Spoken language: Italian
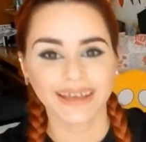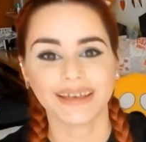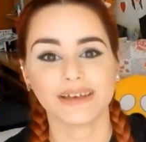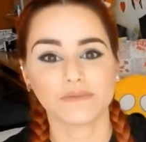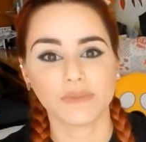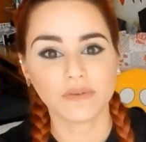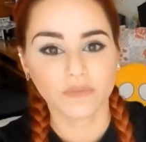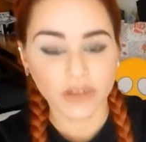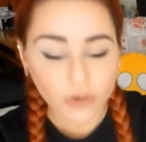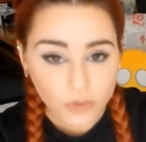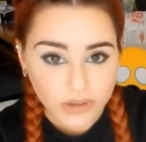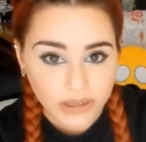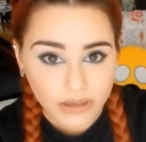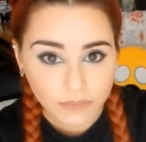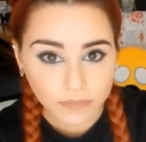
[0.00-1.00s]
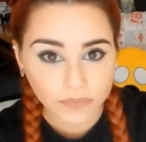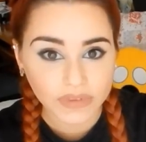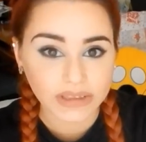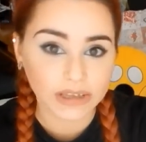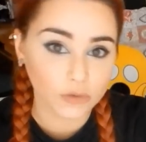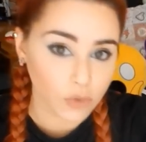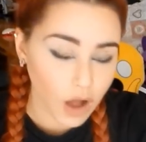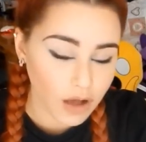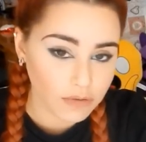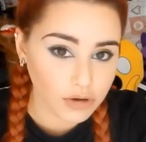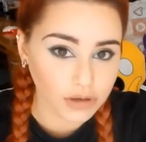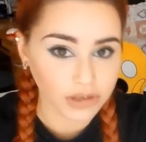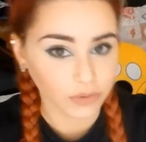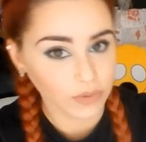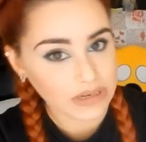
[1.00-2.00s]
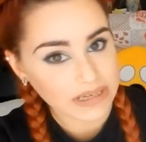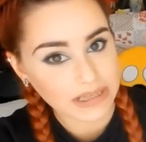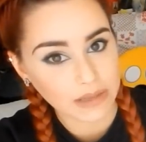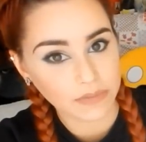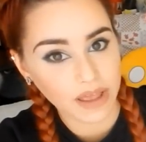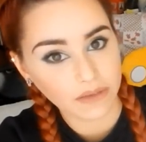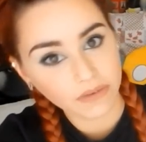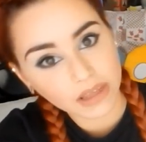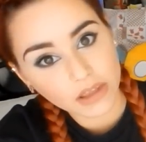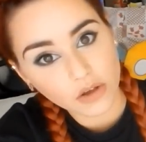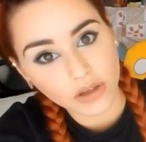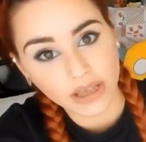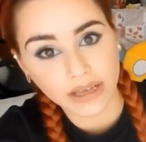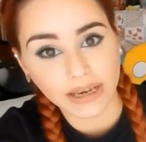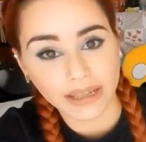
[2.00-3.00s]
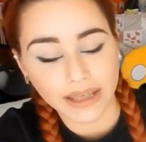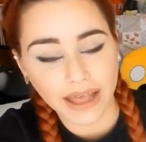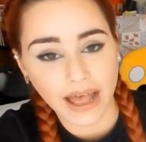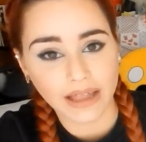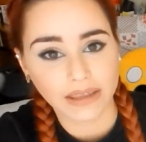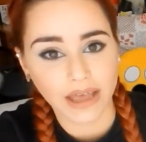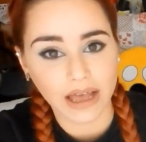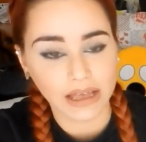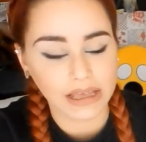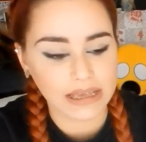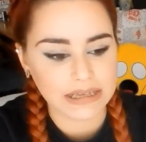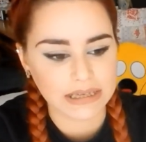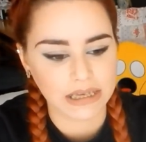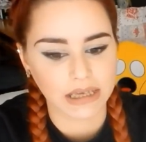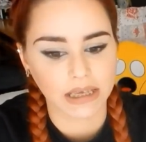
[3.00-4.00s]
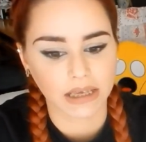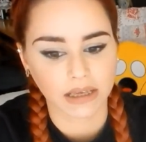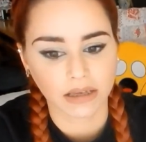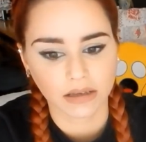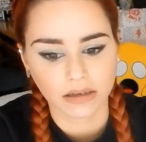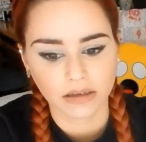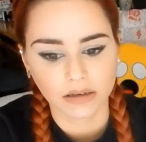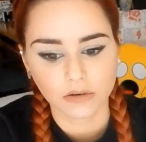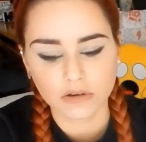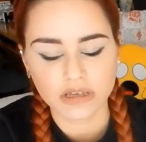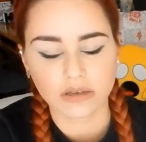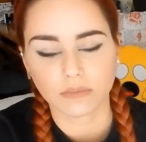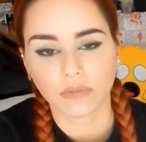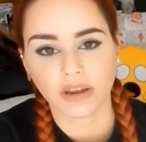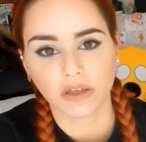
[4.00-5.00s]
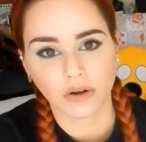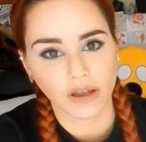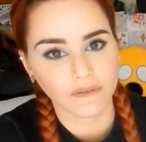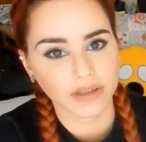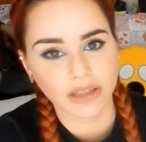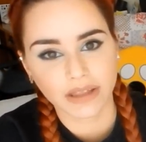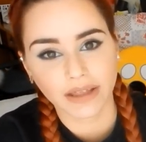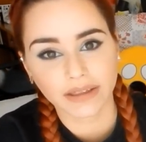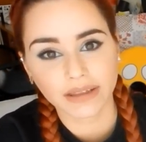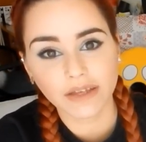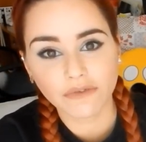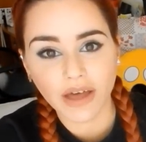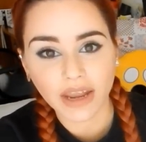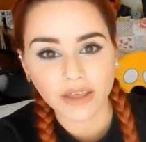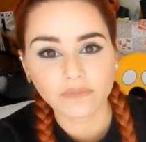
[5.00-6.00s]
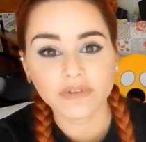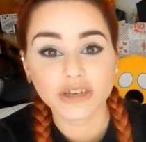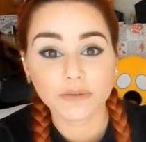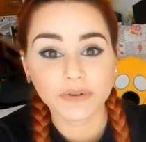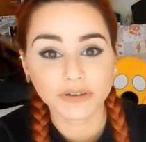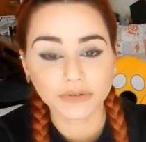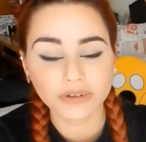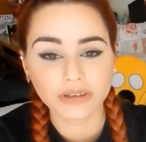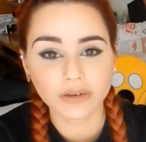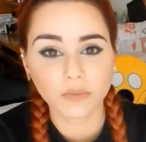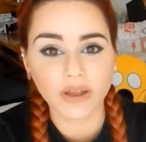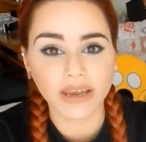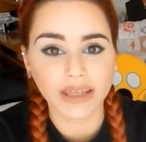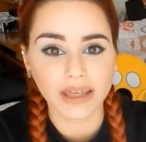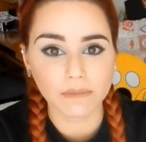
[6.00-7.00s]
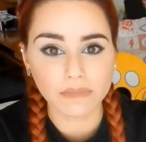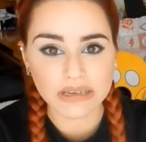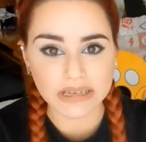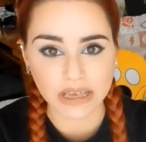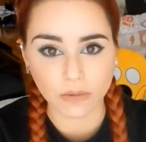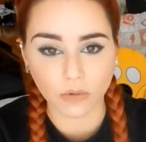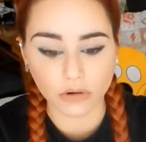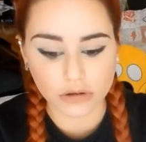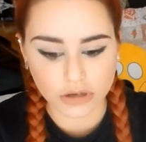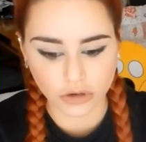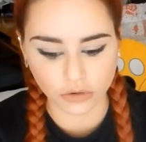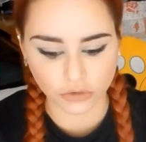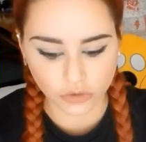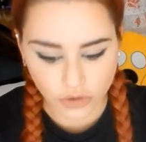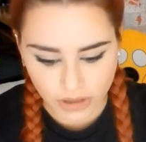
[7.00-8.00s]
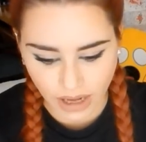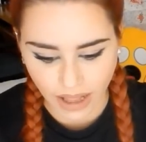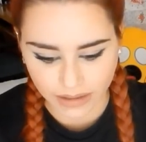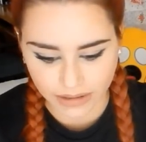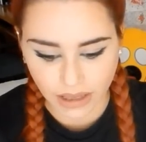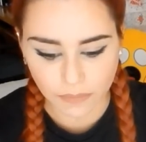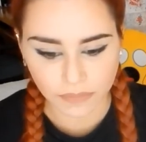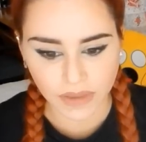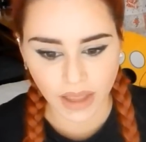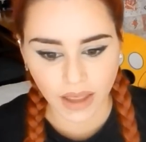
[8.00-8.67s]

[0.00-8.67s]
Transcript: eh, benvenuti di nuovo in questi miei video che cliccate anche se così perché non avete niente da fare invece per tutti quelli che mi seguono sono tornata